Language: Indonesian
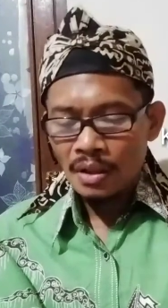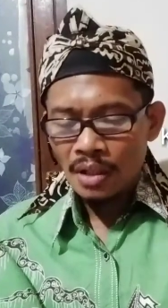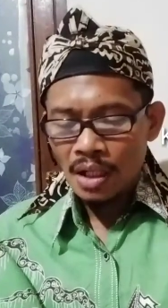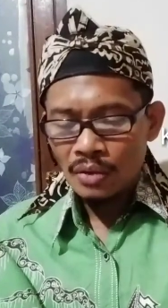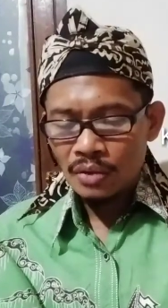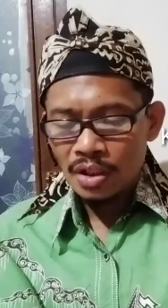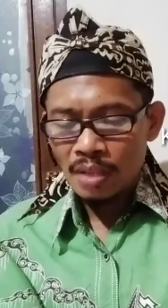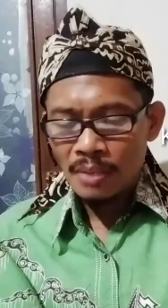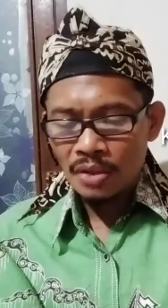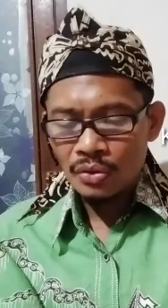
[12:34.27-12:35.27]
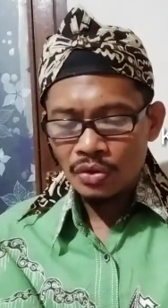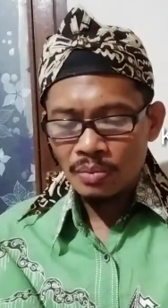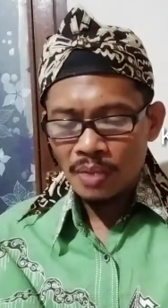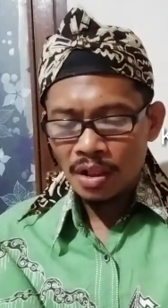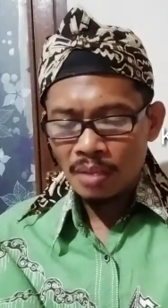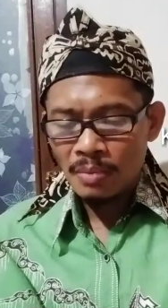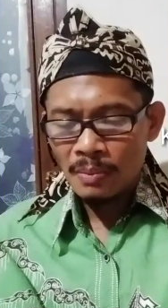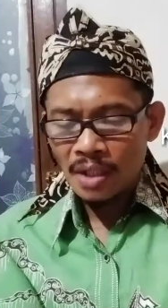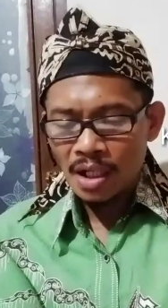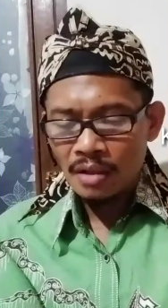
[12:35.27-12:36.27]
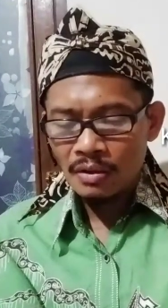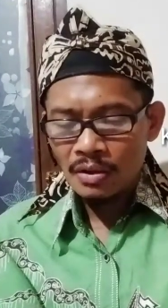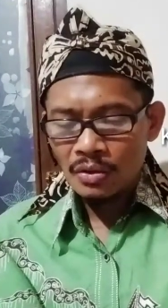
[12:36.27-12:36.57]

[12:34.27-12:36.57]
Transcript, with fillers: Lalu ia maju sebagai pemenang